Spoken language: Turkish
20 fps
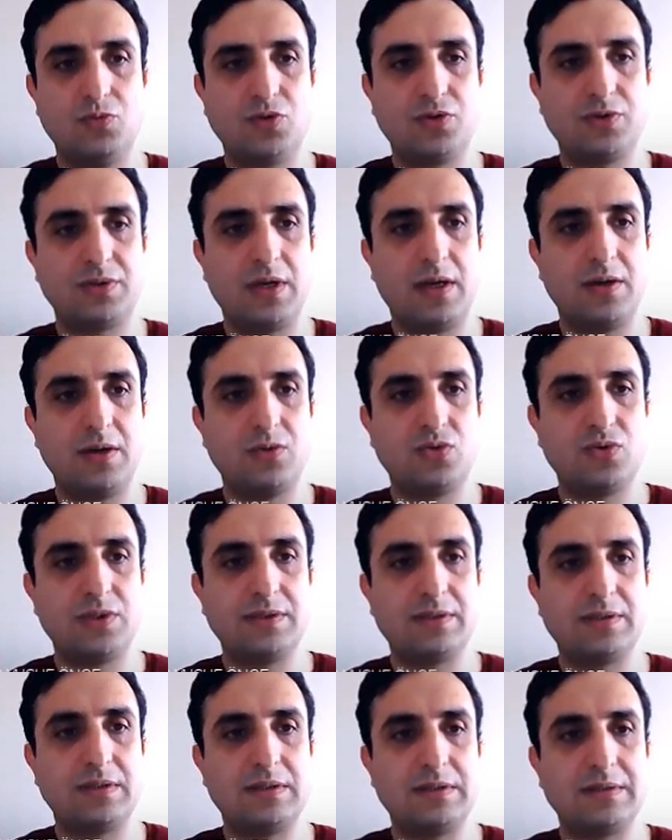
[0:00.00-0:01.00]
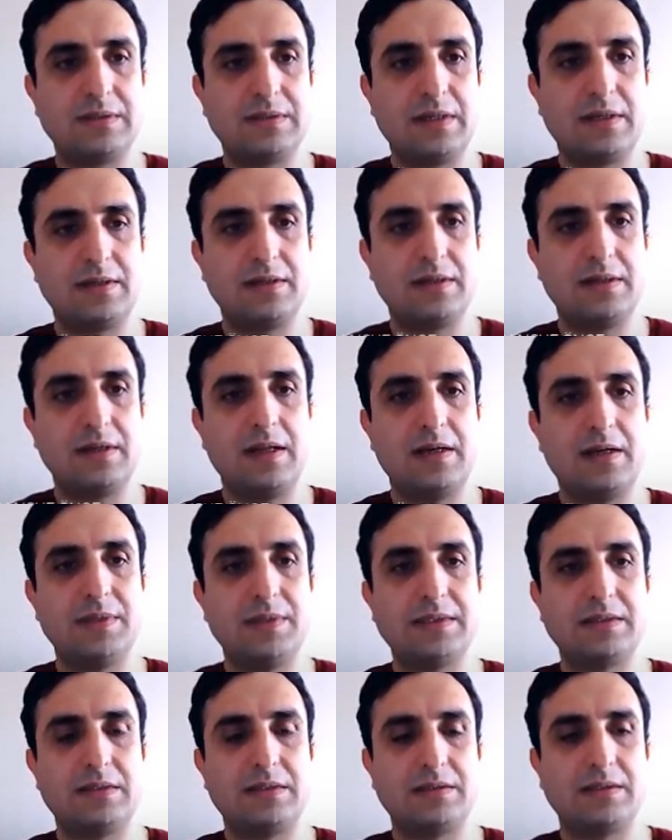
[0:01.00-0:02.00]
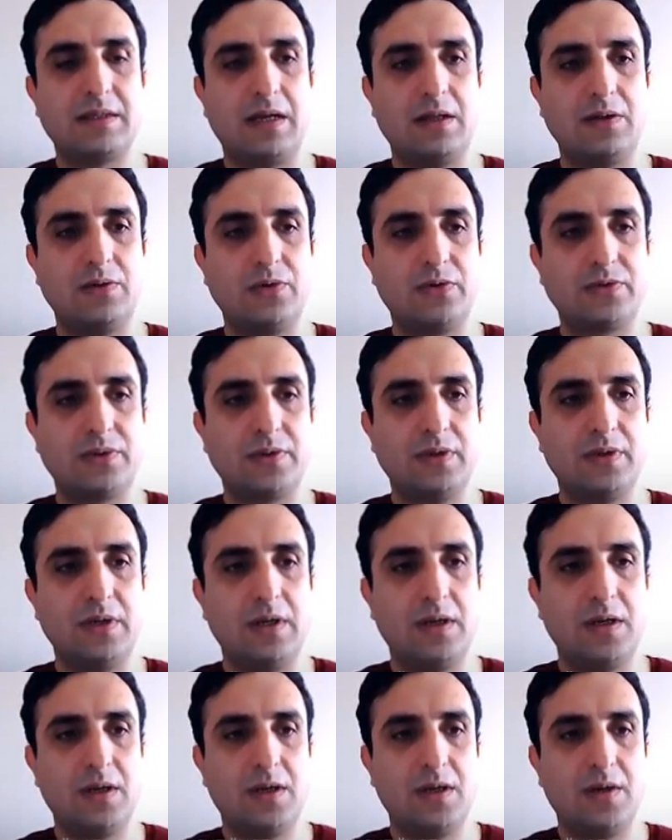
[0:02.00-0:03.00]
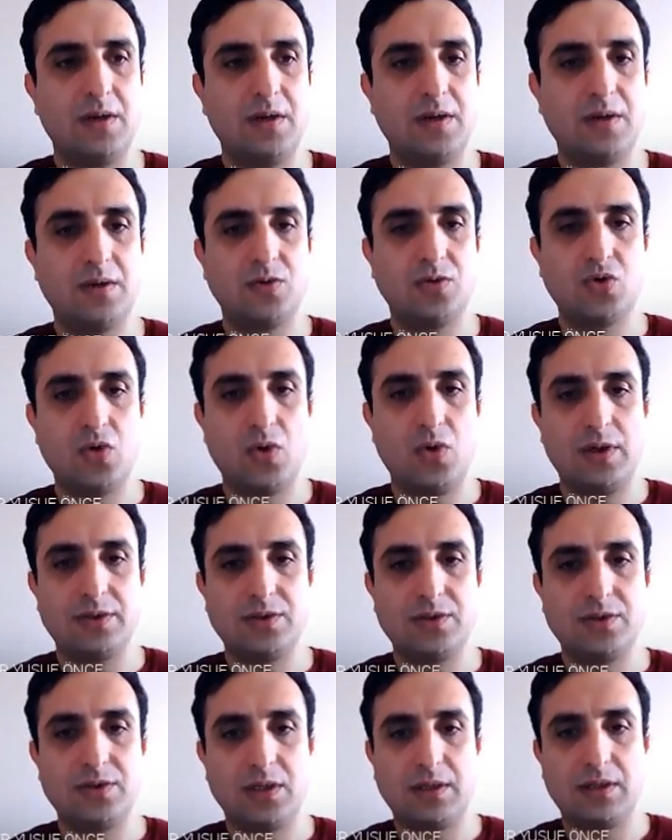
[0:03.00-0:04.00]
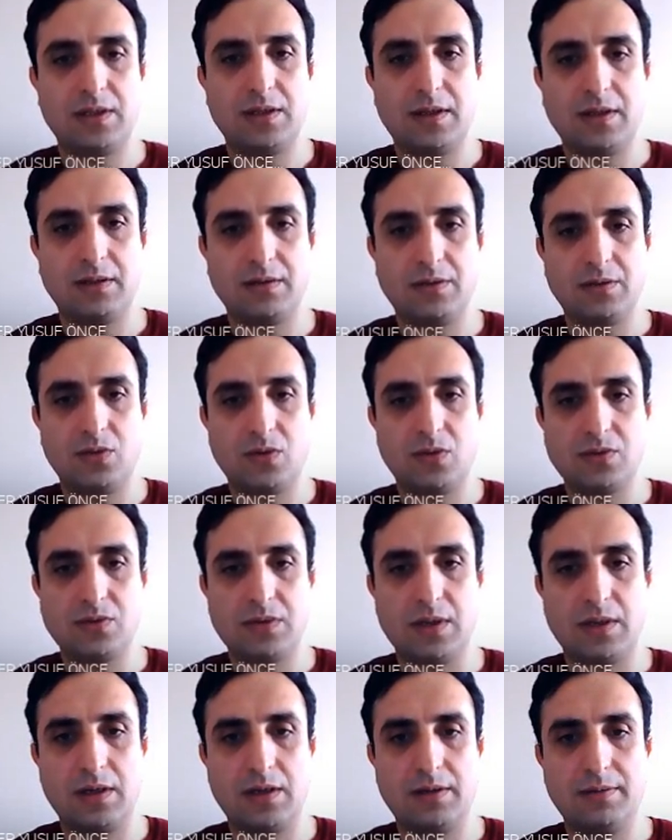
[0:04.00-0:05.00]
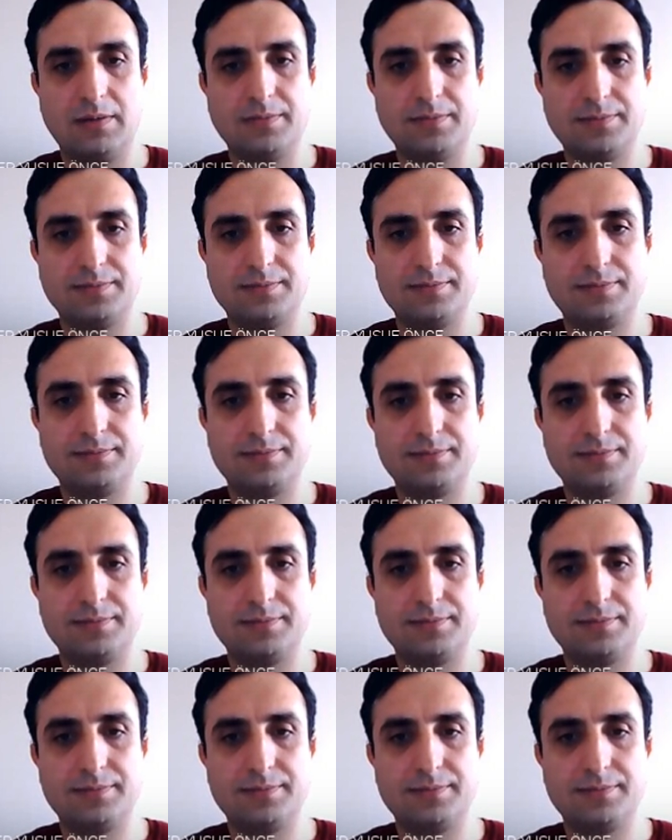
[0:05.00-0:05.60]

Yumurta hücresinin zarının erimesini sağlıyor. Şöyle şekilde gösterelim.